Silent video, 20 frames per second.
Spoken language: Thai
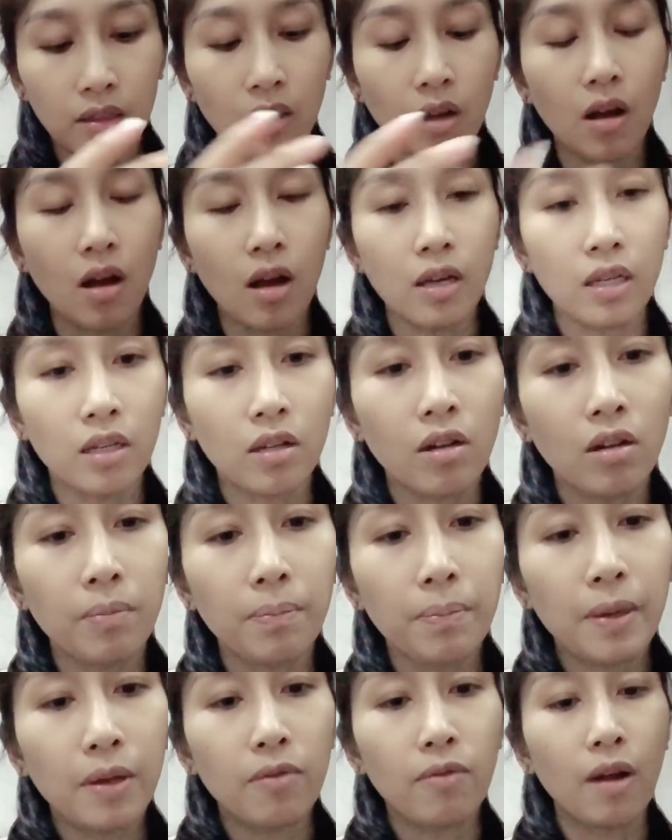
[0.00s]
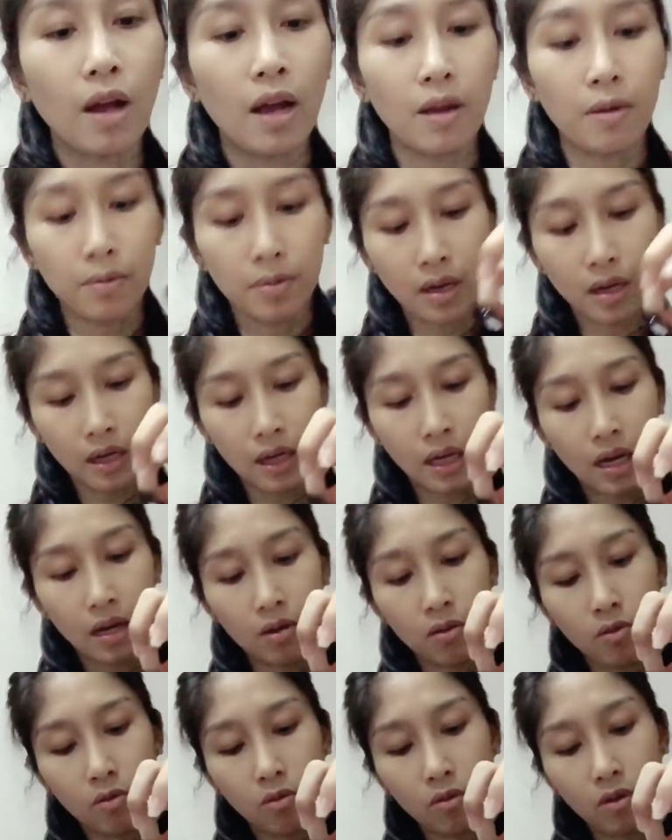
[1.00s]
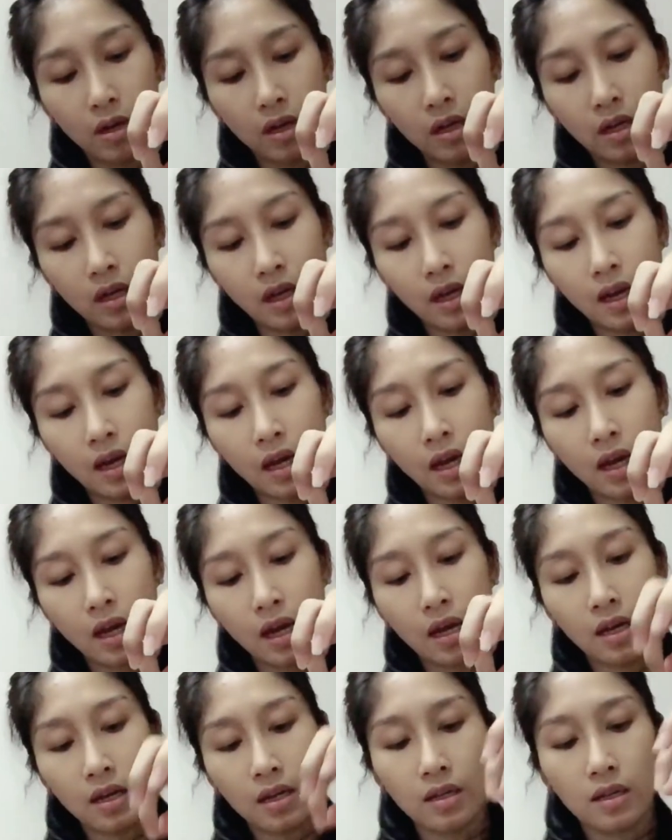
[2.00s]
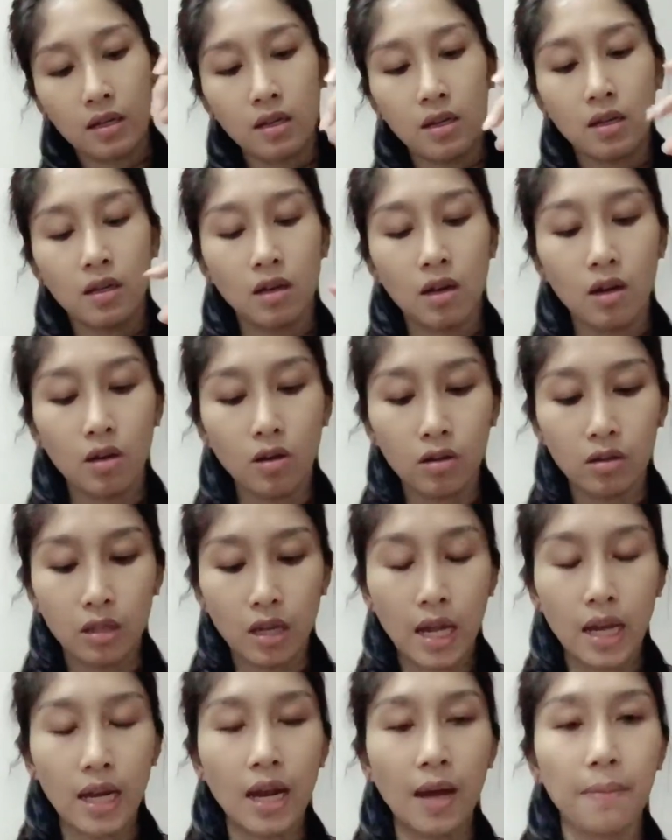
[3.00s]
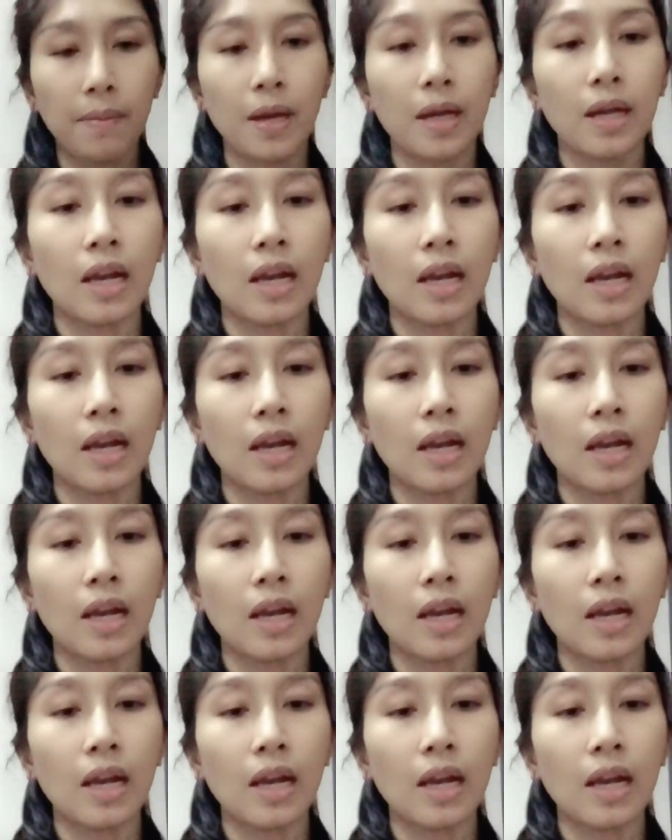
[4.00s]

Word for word: ก็อันนี้ก็ปิดไว้เผื่อกันหกอะไรอย่างเงี้ยนะคะก็แนะนำ